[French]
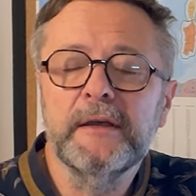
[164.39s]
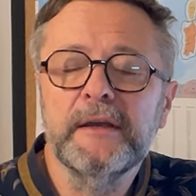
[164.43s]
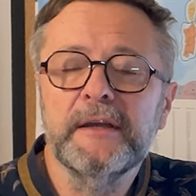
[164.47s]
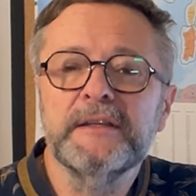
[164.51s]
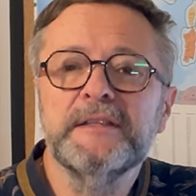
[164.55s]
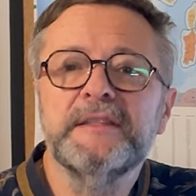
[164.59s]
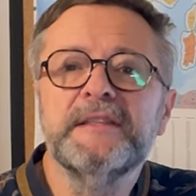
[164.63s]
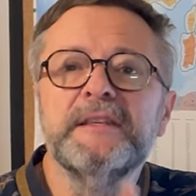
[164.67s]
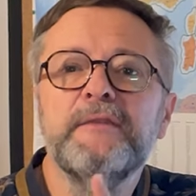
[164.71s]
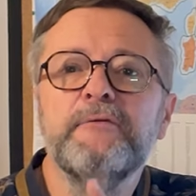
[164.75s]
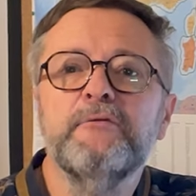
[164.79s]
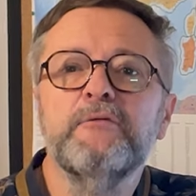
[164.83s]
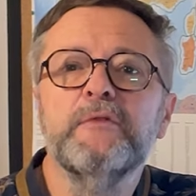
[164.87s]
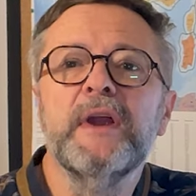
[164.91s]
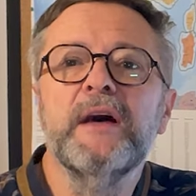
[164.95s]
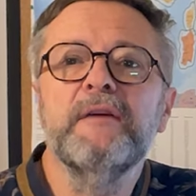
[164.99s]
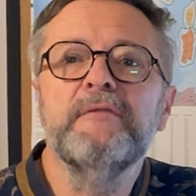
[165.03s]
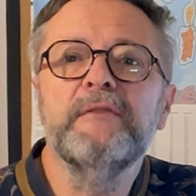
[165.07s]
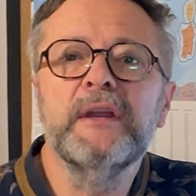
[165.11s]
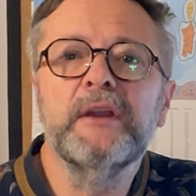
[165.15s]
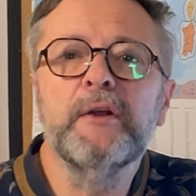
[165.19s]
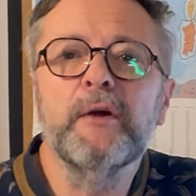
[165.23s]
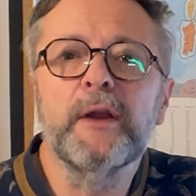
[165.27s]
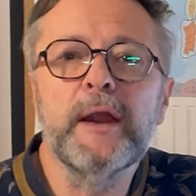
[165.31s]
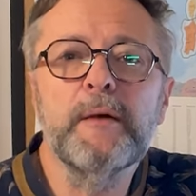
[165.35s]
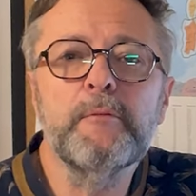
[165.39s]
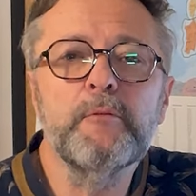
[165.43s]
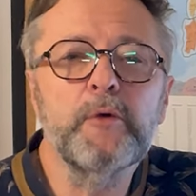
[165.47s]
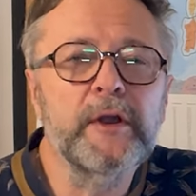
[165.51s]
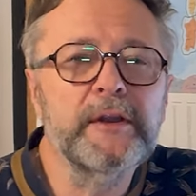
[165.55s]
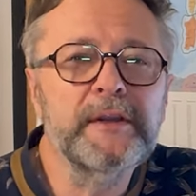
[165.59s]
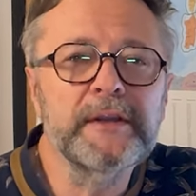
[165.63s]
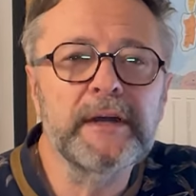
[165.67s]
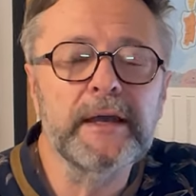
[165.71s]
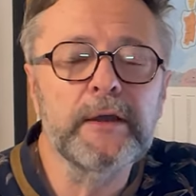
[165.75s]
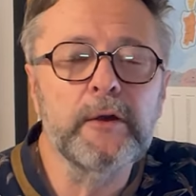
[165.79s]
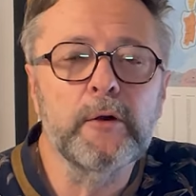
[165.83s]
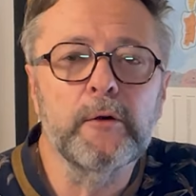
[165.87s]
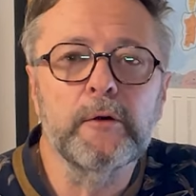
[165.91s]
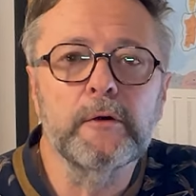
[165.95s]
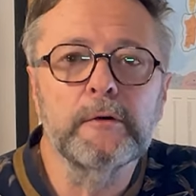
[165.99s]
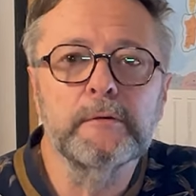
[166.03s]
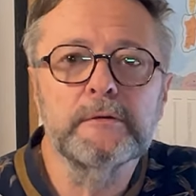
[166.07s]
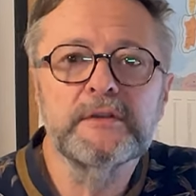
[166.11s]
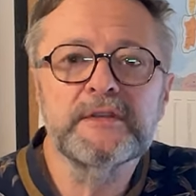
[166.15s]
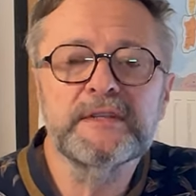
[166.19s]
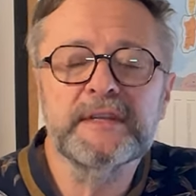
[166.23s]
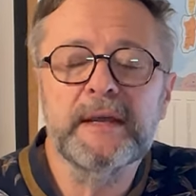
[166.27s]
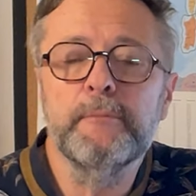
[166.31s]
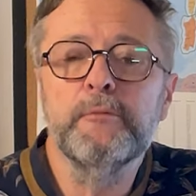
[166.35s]
Si vous l'avez dans la boîte à gants,
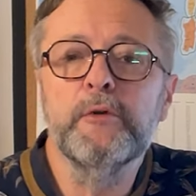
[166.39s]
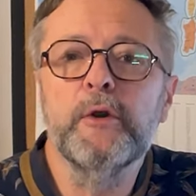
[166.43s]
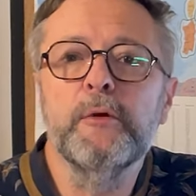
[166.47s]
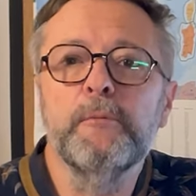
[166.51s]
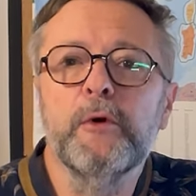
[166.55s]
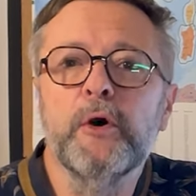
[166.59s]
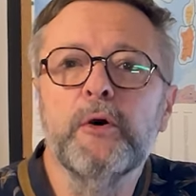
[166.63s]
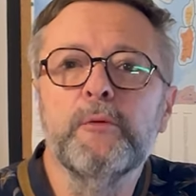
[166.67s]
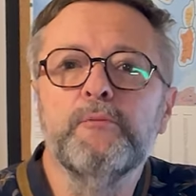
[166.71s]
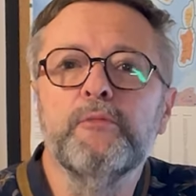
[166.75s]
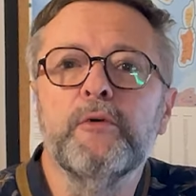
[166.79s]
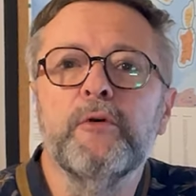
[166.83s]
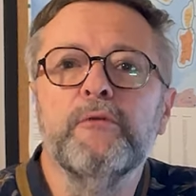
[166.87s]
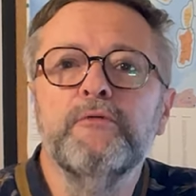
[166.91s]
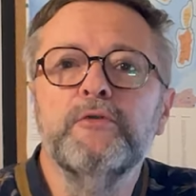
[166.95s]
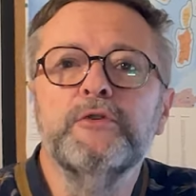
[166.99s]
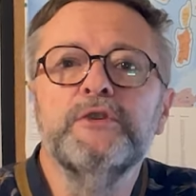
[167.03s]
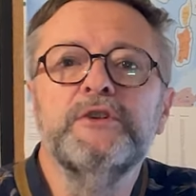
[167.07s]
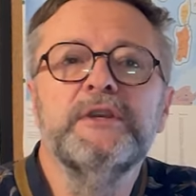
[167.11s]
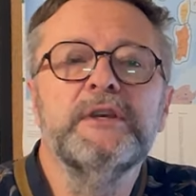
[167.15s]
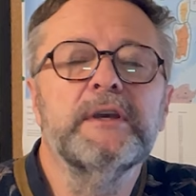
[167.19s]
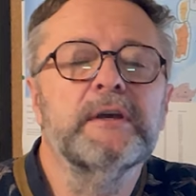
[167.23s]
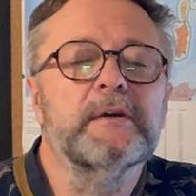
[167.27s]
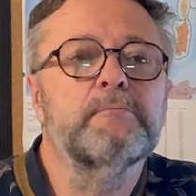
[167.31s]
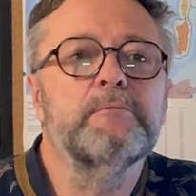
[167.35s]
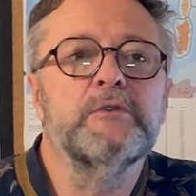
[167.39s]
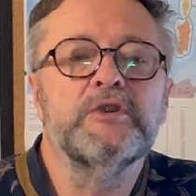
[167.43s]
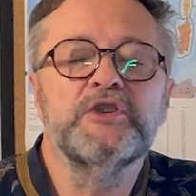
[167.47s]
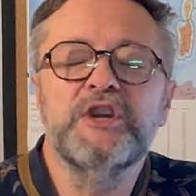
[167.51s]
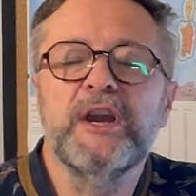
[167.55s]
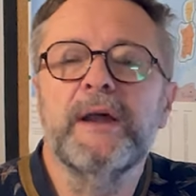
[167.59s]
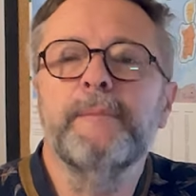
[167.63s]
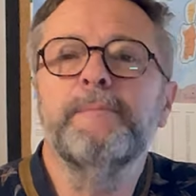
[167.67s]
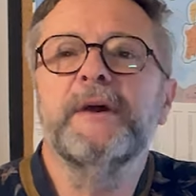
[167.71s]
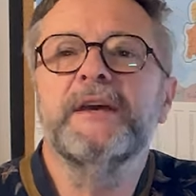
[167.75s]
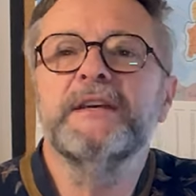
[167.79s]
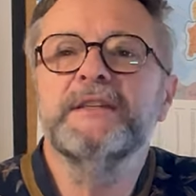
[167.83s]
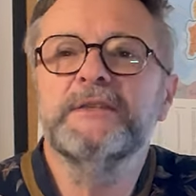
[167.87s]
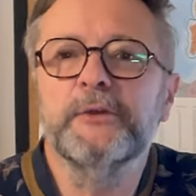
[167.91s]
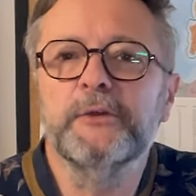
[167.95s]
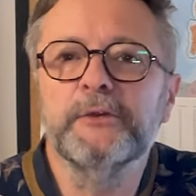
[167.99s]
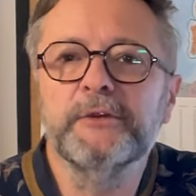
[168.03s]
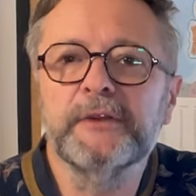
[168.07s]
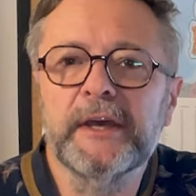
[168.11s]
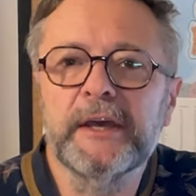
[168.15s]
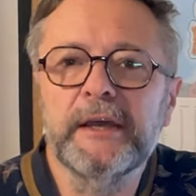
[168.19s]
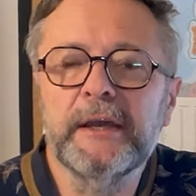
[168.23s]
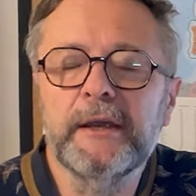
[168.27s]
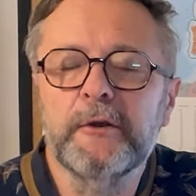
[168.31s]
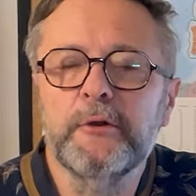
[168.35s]
simplement pour vous dire ben, je la
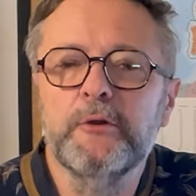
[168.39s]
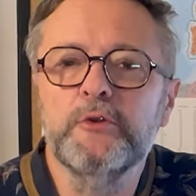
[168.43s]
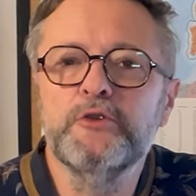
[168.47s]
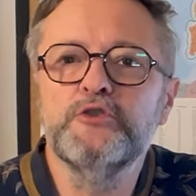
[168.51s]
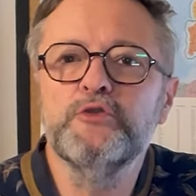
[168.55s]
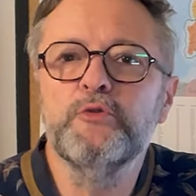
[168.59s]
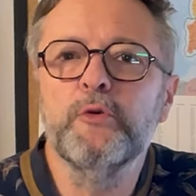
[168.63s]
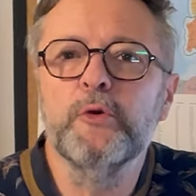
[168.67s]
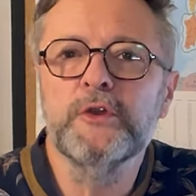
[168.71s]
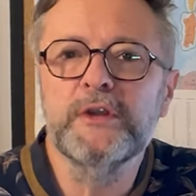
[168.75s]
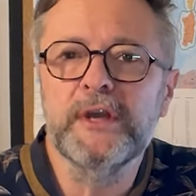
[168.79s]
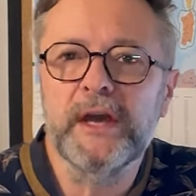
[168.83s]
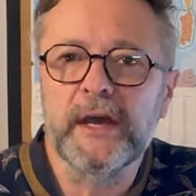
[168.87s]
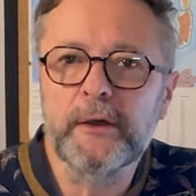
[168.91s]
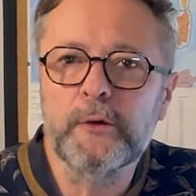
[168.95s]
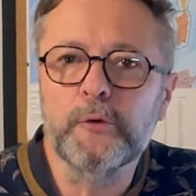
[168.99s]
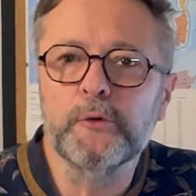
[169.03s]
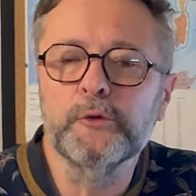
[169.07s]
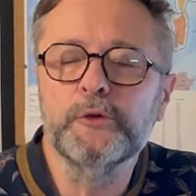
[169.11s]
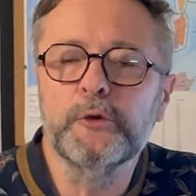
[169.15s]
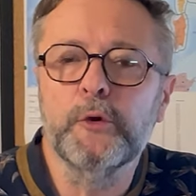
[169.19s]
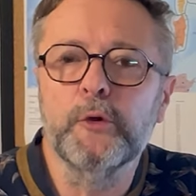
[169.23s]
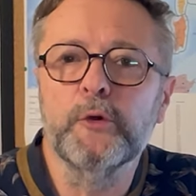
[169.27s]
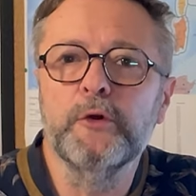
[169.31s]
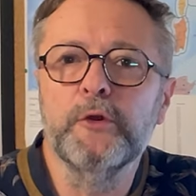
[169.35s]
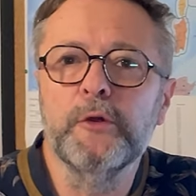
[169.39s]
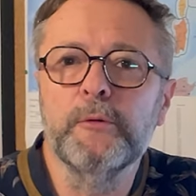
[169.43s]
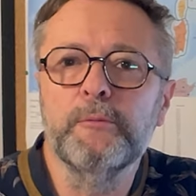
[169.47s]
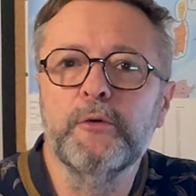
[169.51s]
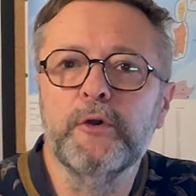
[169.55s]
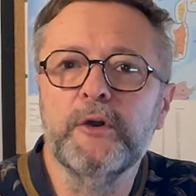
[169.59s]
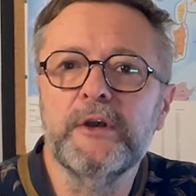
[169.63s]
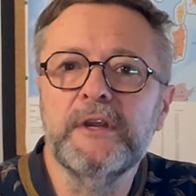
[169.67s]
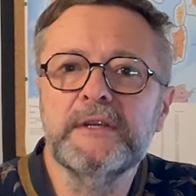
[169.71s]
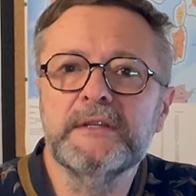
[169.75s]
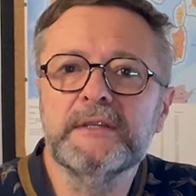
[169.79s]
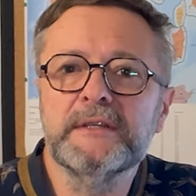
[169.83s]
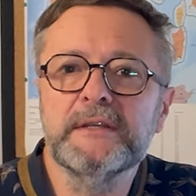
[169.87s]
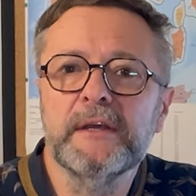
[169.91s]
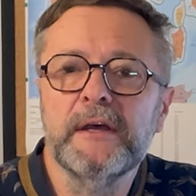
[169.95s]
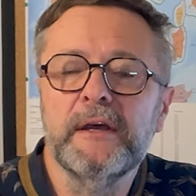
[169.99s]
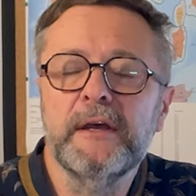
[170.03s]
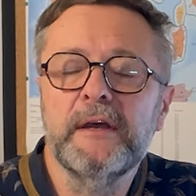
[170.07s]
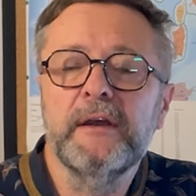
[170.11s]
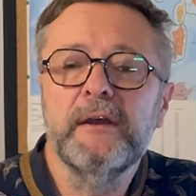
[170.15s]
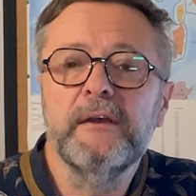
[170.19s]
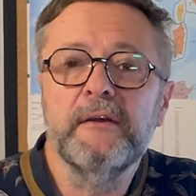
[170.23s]
présenterai le jour où il y a un contrôle de police,